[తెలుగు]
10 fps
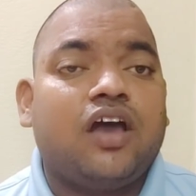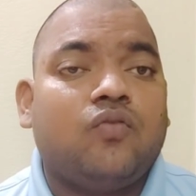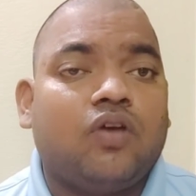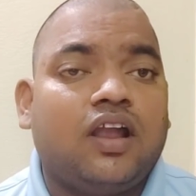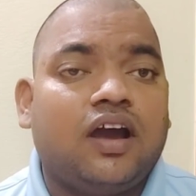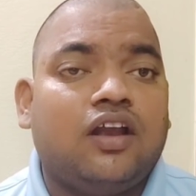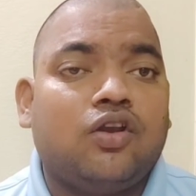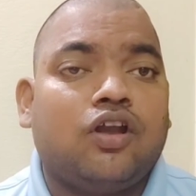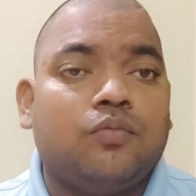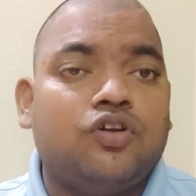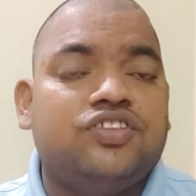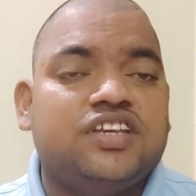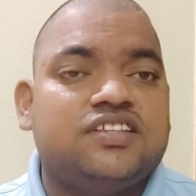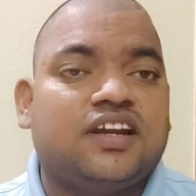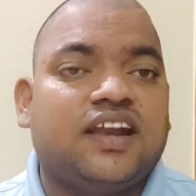ఆరు ఉల్లంఘనలు నమోదు
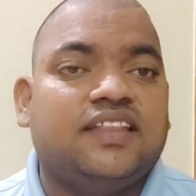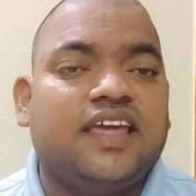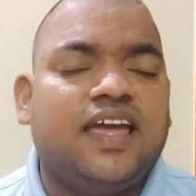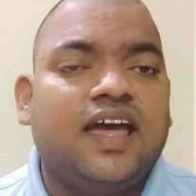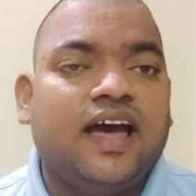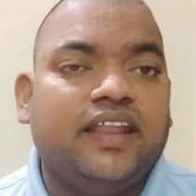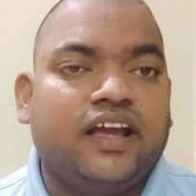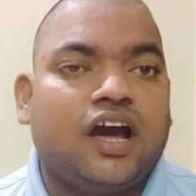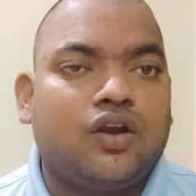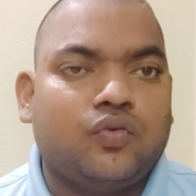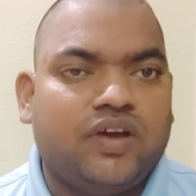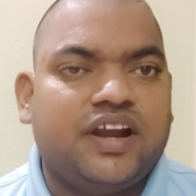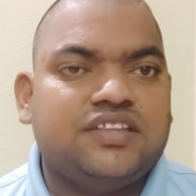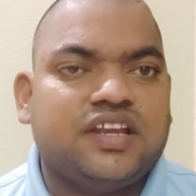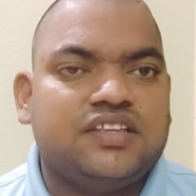చేసినట్లయితే అధికారులు
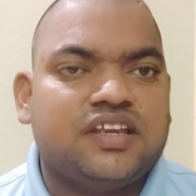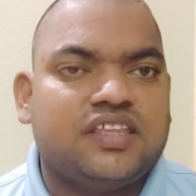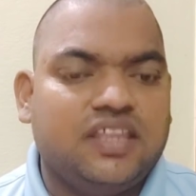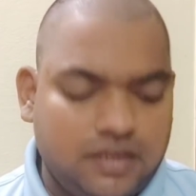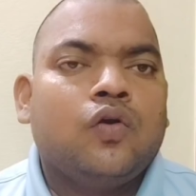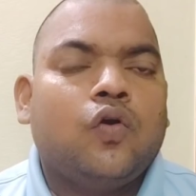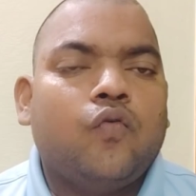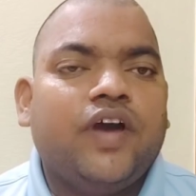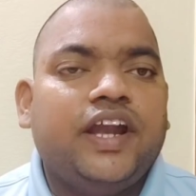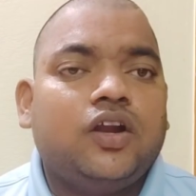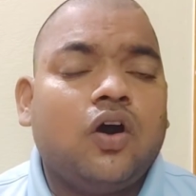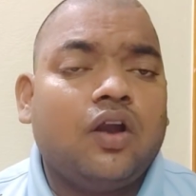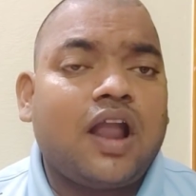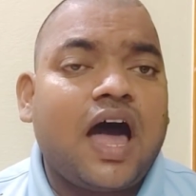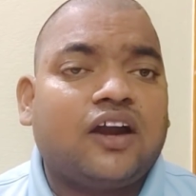వెల్లడించడం జరిగింది కువైట్లో
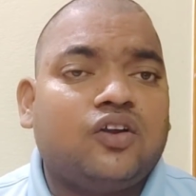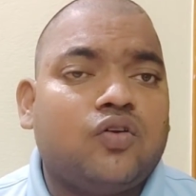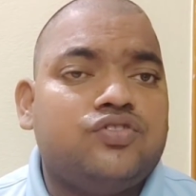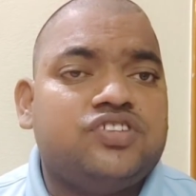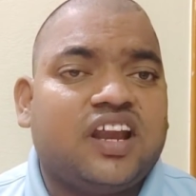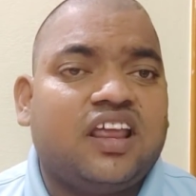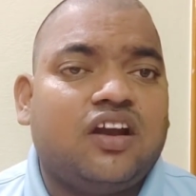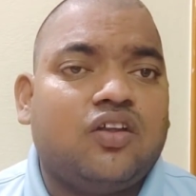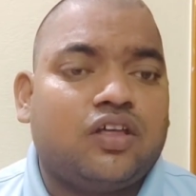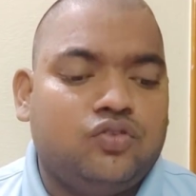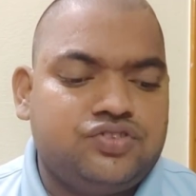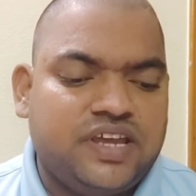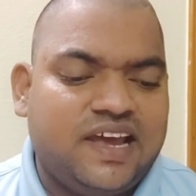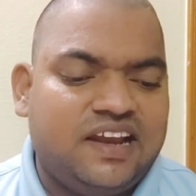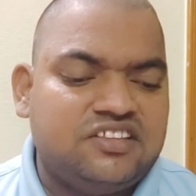లాక్డౌన్ చర్యలను రద్దు
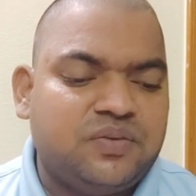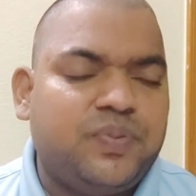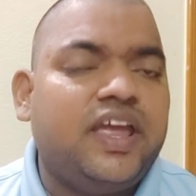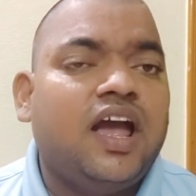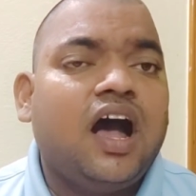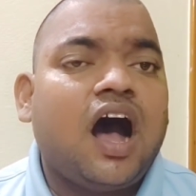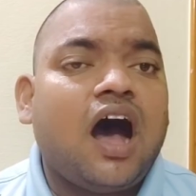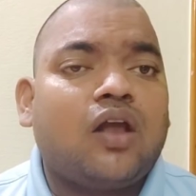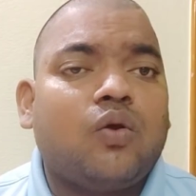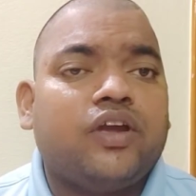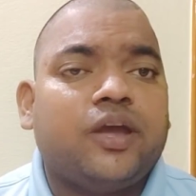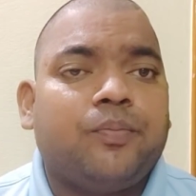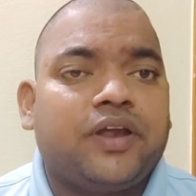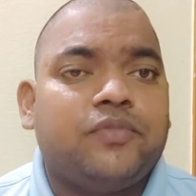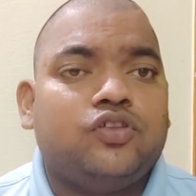చేయాలని చెప్పి ఆరోగ్య
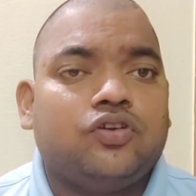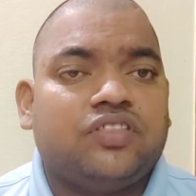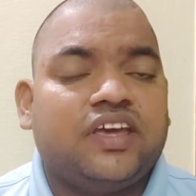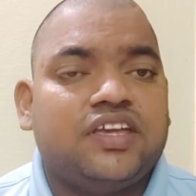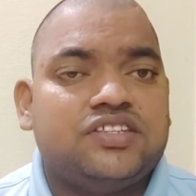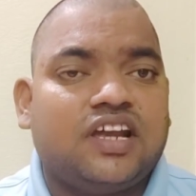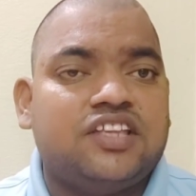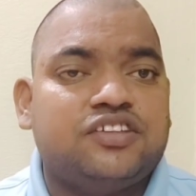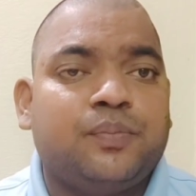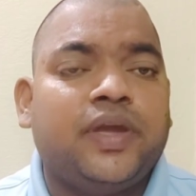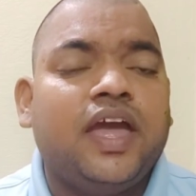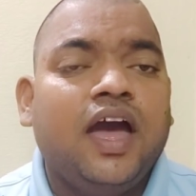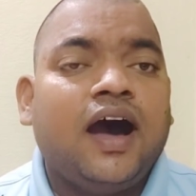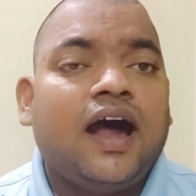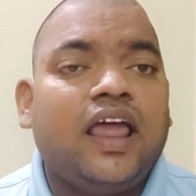పరిమితులను తగ్గించాలని చెప్పి
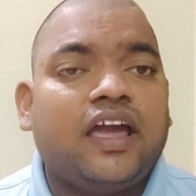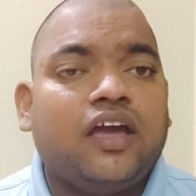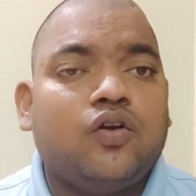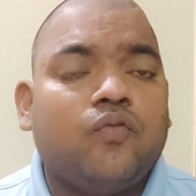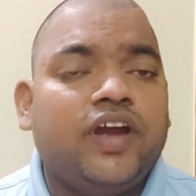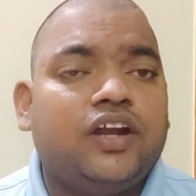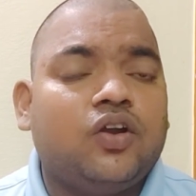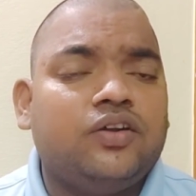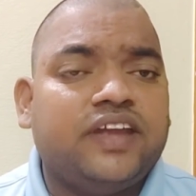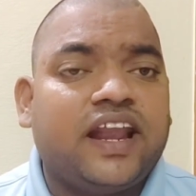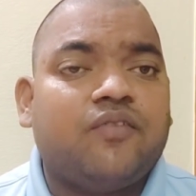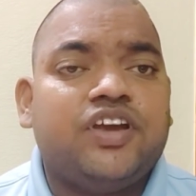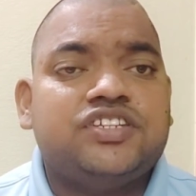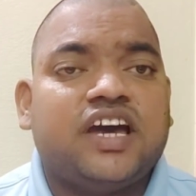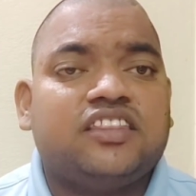అలాగే కువైట్లో
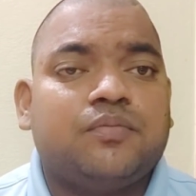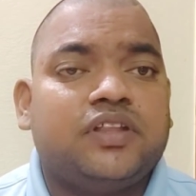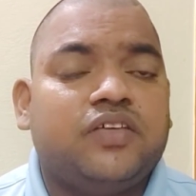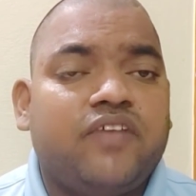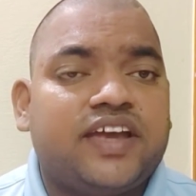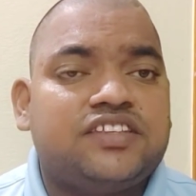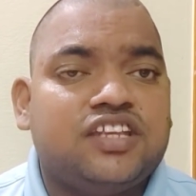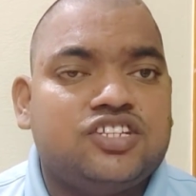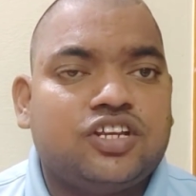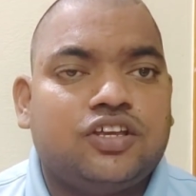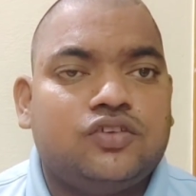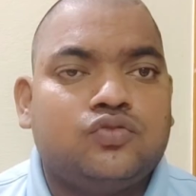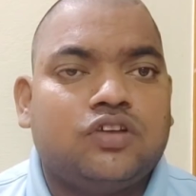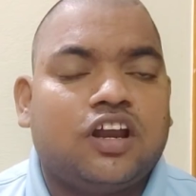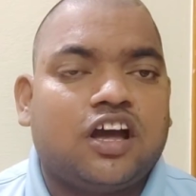ఎనభై శాతం మంది వ్యాక్సినేషన్
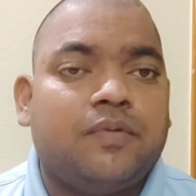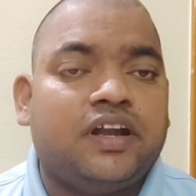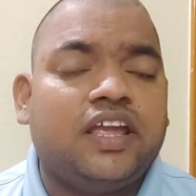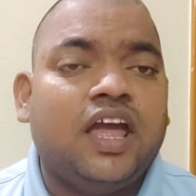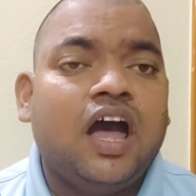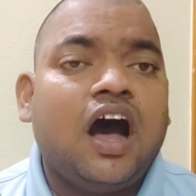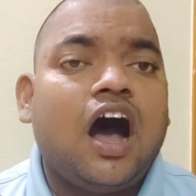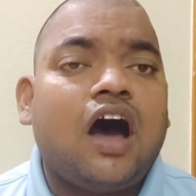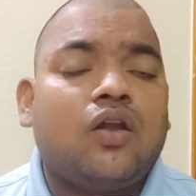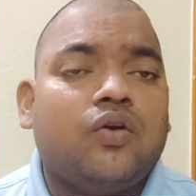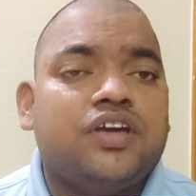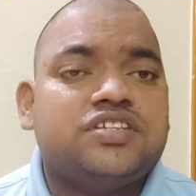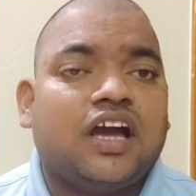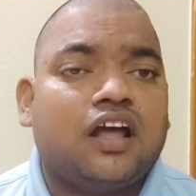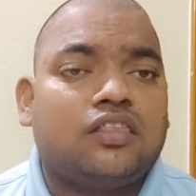వేసుకున్నారు కాబట్టి ఆ ఆరోగ్య
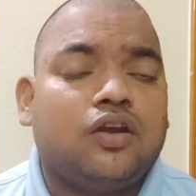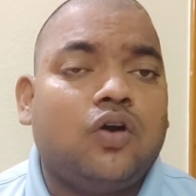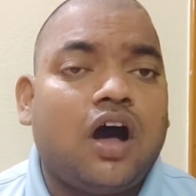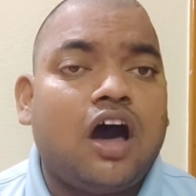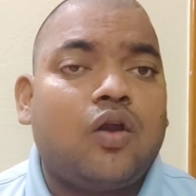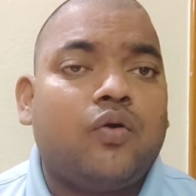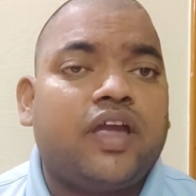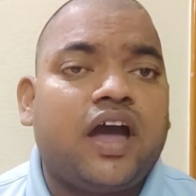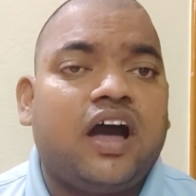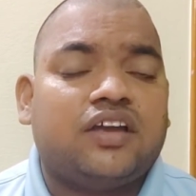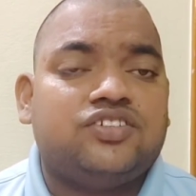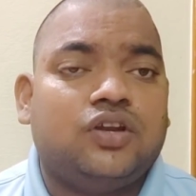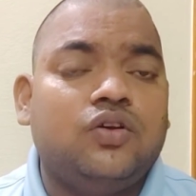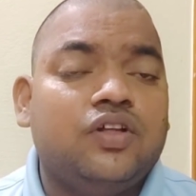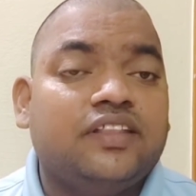జాగ్రత్తలు ఆరోగ్య
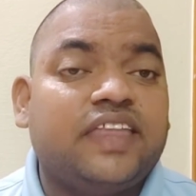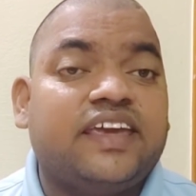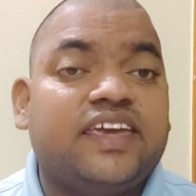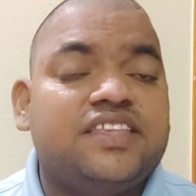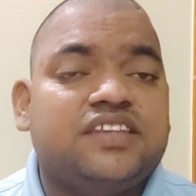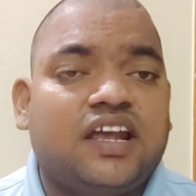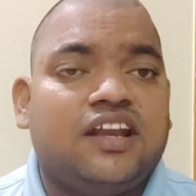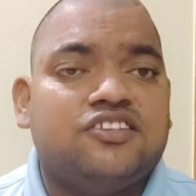ఆంక్షలు తగ్గించాలని